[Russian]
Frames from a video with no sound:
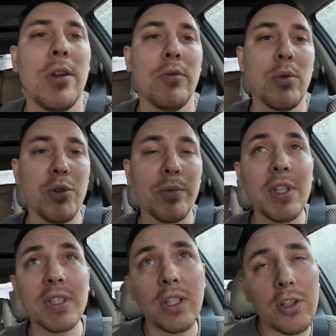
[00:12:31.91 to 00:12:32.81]
В общем,
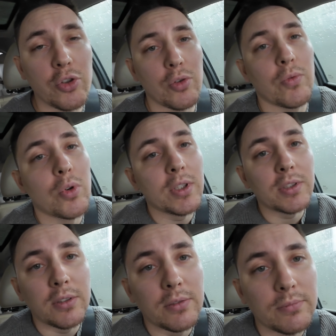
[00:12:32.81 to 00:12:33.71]
нанесли еще
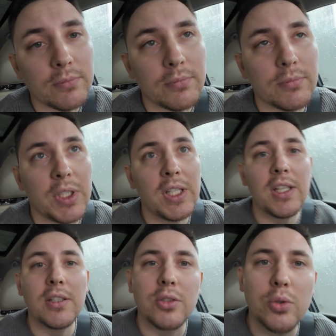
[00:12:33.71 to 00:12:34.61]
воск
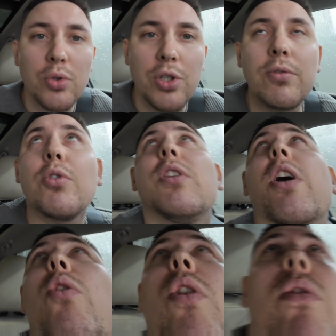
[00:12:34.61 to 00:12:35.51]
и сушат вот
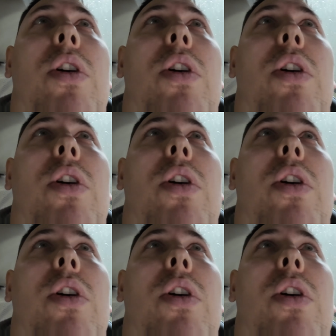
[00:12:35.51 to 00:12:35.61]
такой